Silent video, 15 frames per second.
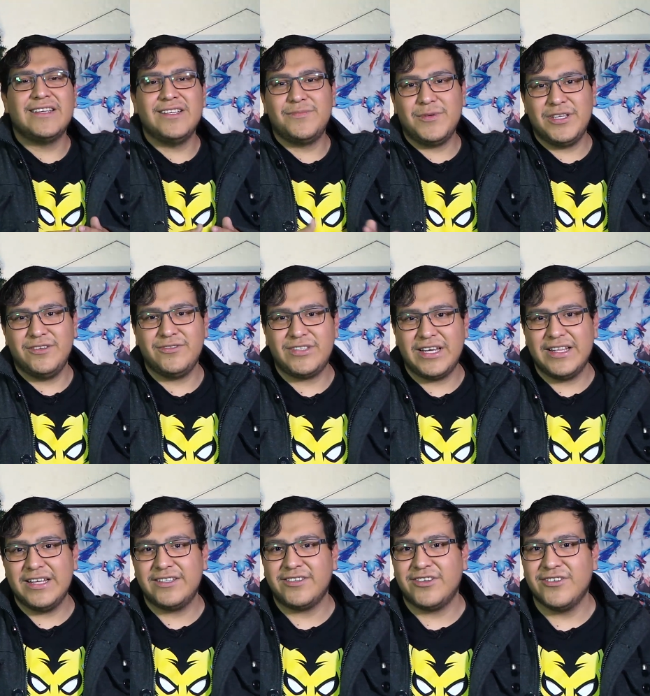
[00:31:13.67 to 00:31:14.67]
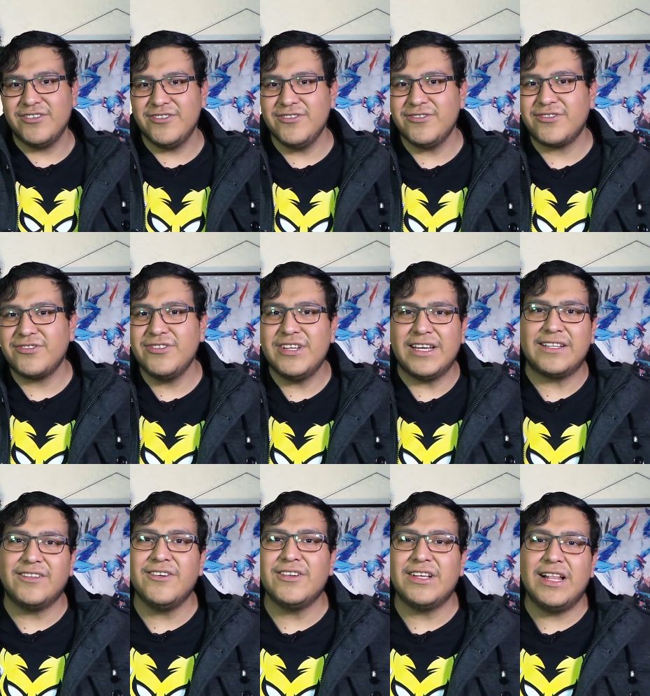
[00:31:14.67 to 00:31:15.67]
Se despide de ustedes Kiono su
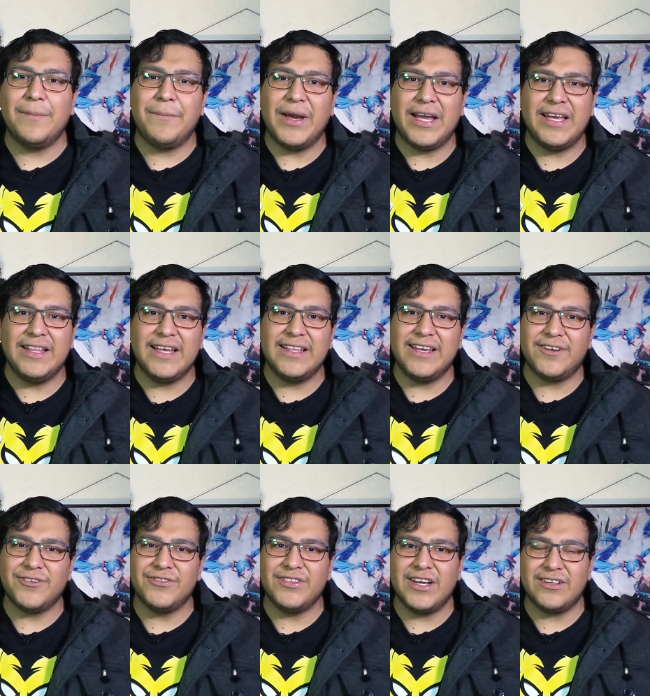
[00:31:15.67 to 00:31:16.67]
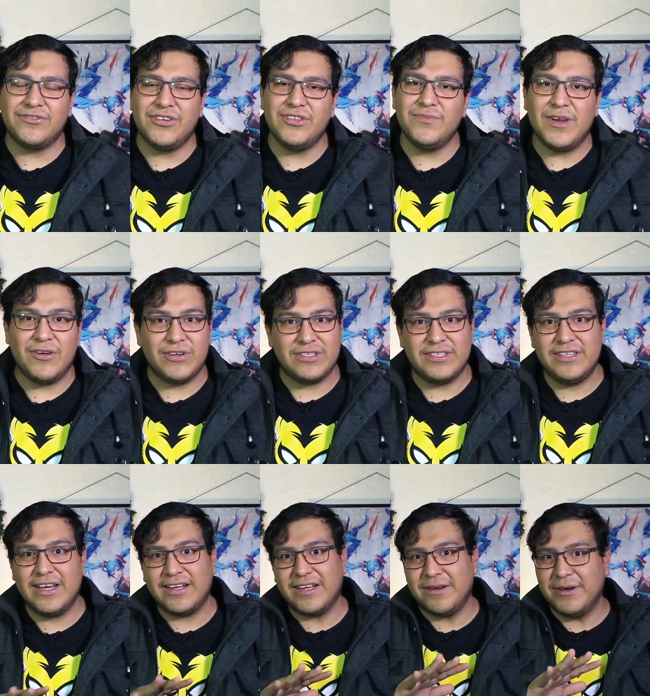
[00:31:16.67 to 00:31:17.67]
director de la página de Contacto Anime. Ahora sí
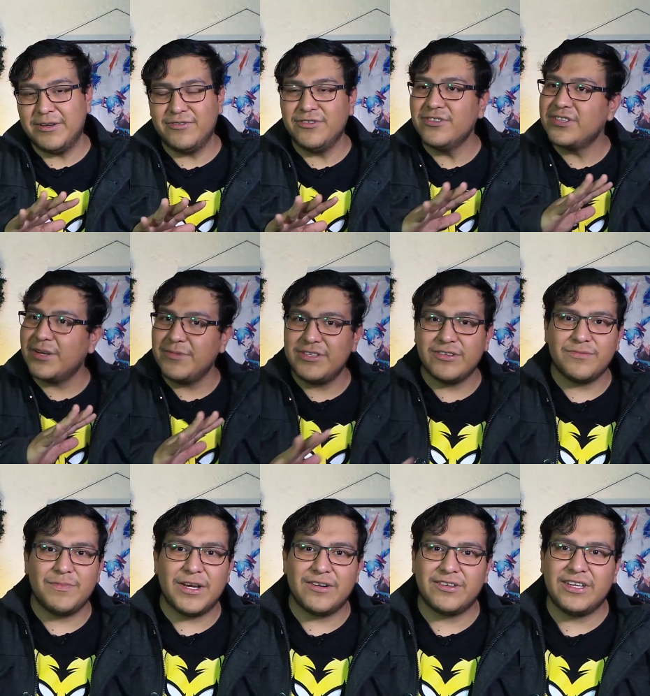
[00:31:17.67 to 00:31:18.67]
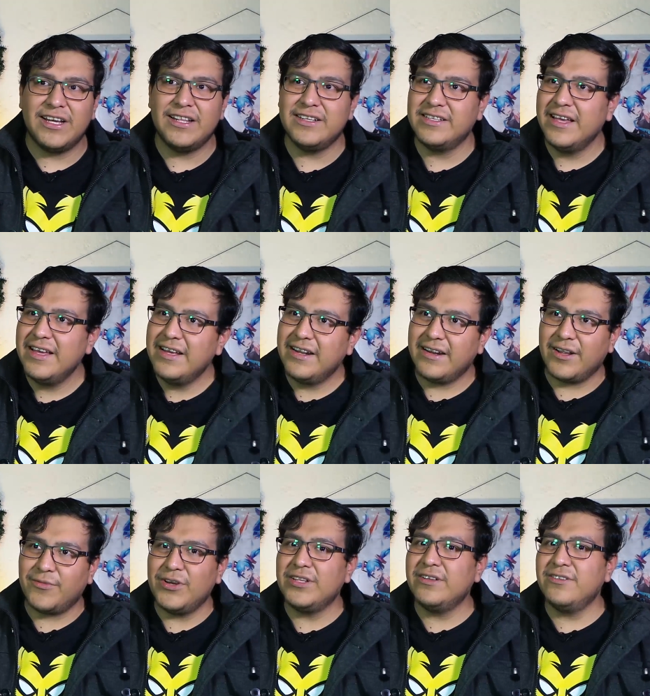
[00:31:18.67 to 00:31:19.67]
ya acabaron los avisos parroquiales.
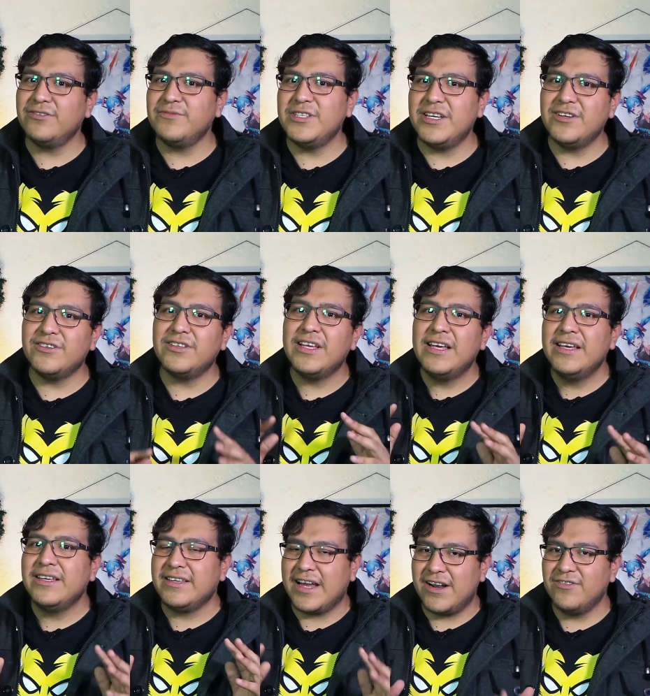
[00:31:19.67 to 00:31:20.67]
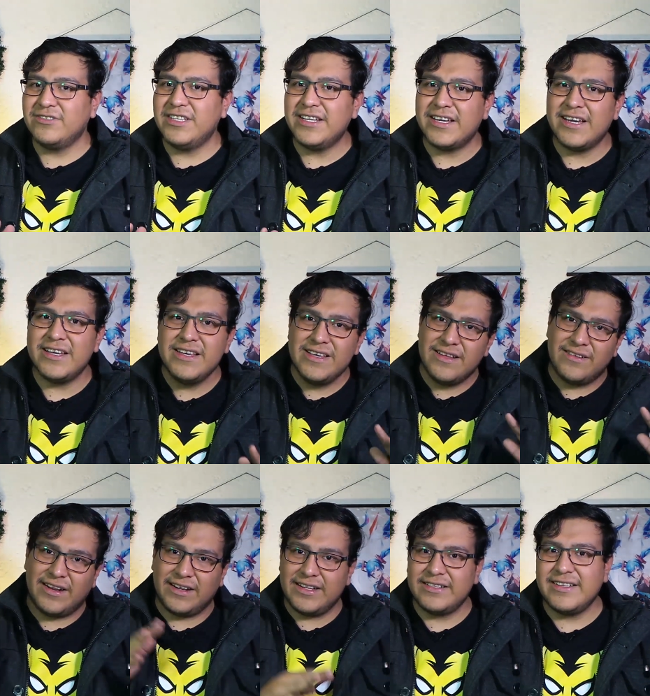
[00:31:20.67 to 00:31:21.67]
Recuerden los videos, ya los dije,
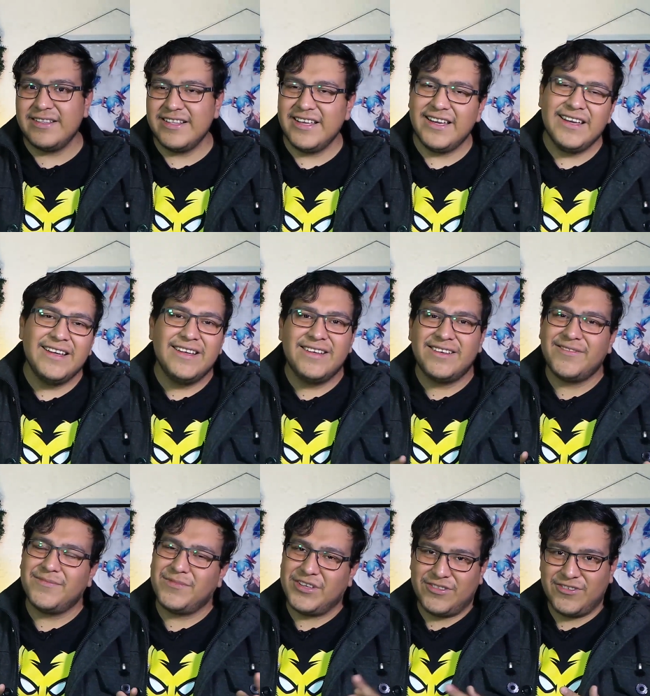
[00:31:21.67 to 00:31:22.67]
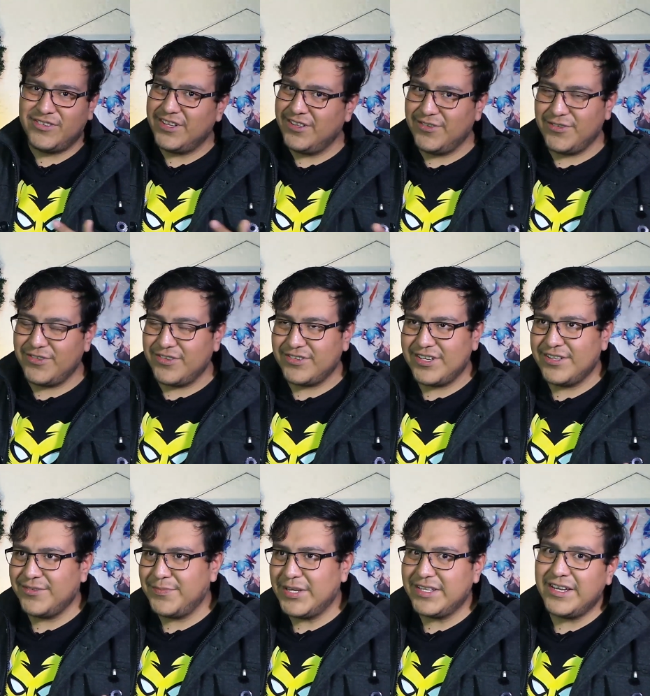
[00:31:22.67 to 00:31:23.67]
Regrésenle, Si no se lo, no
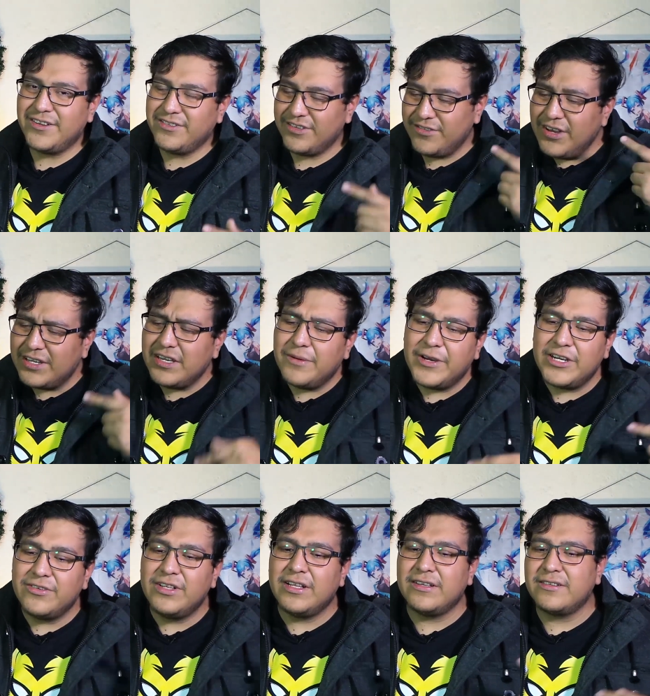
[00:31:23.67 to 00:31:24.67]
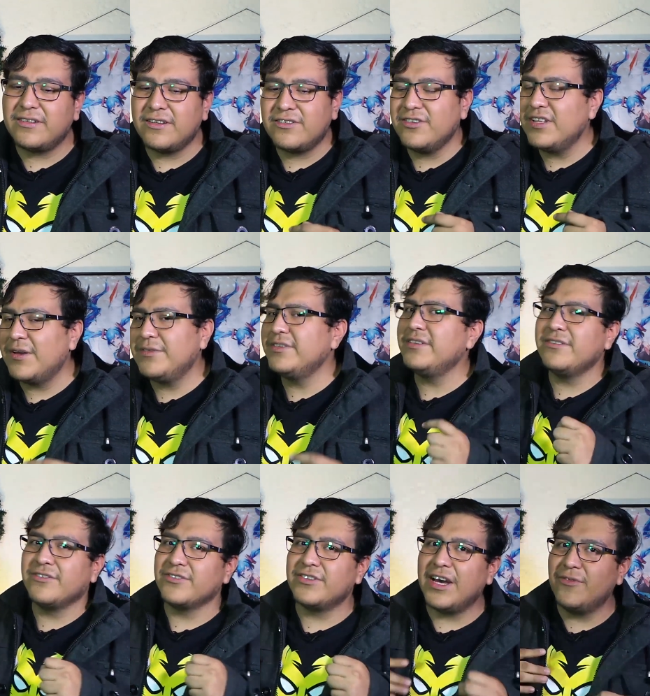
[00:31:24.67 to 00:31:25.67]
se lo perdieron, si no, aquí abajo en la descripción, a ver si
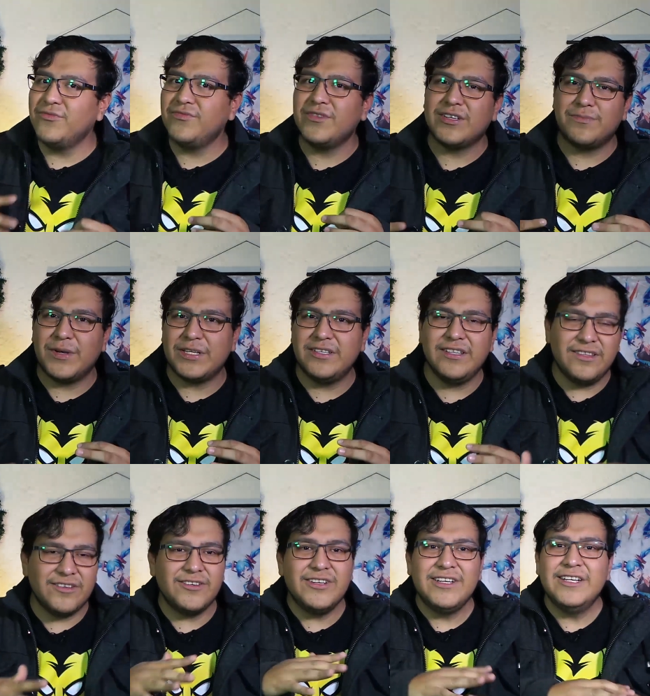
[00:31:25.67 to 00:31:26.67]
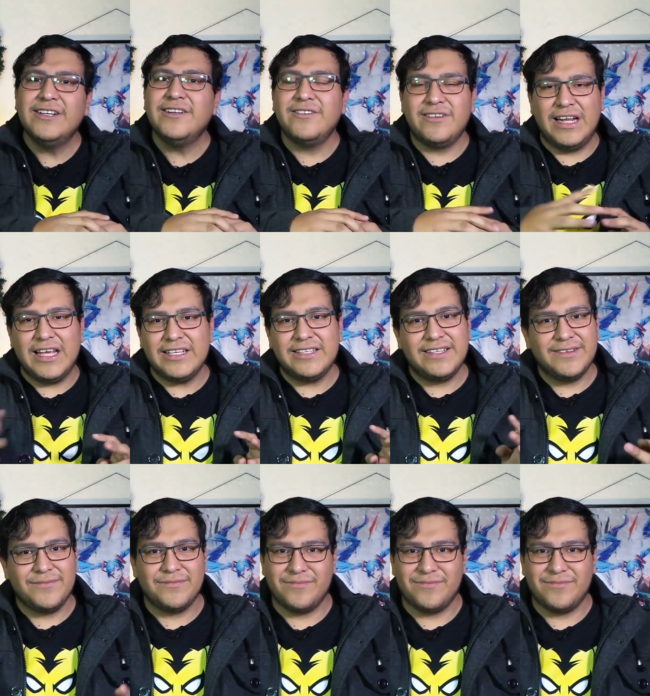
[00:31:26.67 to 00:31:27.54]
nos da un espacito. Les